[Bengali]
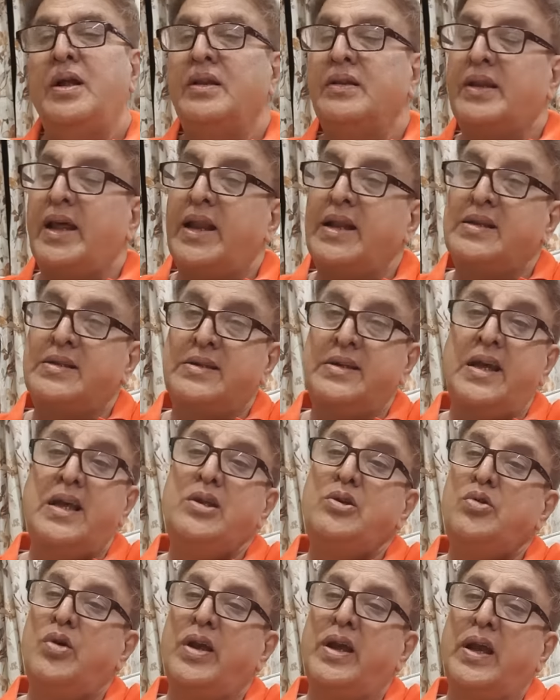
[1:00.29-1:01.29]
তারা চেঞ্জ
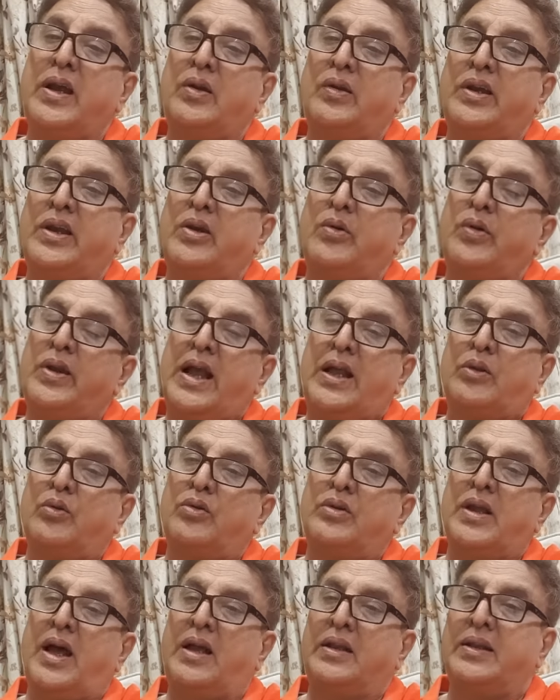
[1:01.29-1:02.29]
হয়ে গেল কি করে এত
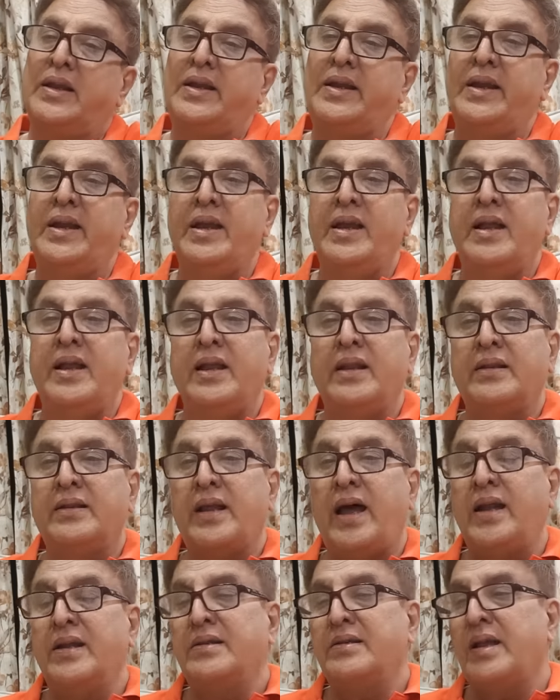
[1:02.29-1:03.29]
তাড়াতাড়ি
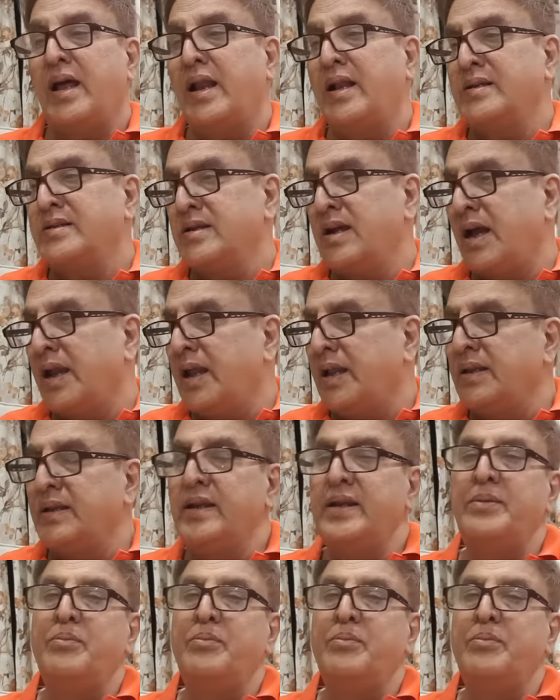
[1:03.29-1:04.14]
তার তারা সারাদিন